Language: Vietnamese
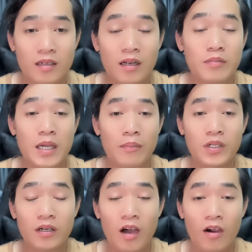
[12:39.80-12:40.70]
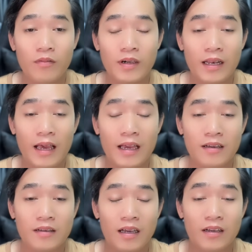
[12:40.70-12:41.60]
lâm sầm trước đó với
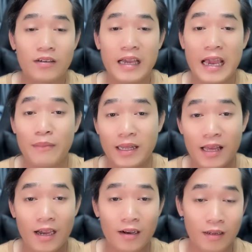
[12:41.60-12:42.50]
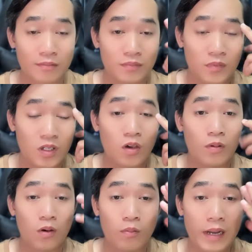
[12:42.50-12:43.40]
là à, cửa hai bàn thờ rồi nói chung
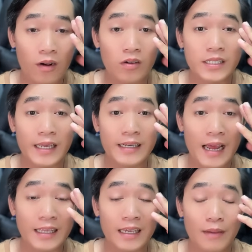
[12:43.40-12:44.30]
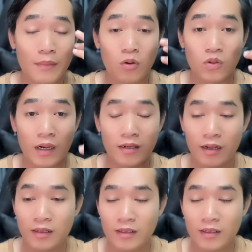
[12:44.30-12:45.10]
là cũng đã có xảy ra những cái mâu thuẫn rồi